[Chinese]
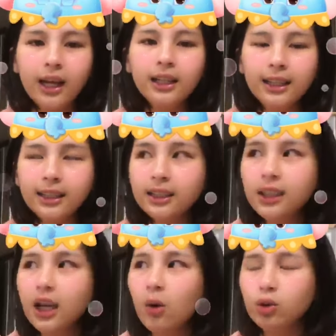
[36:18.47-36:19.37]
但是
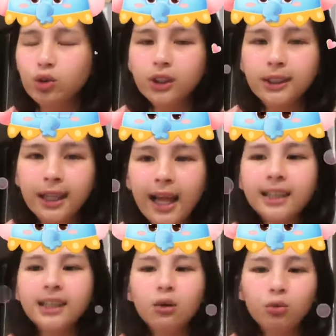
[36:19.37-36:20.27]
我觉得拉
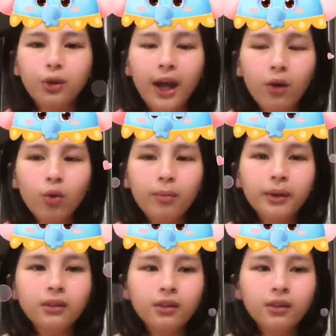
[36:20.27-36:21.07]
上舞台，我们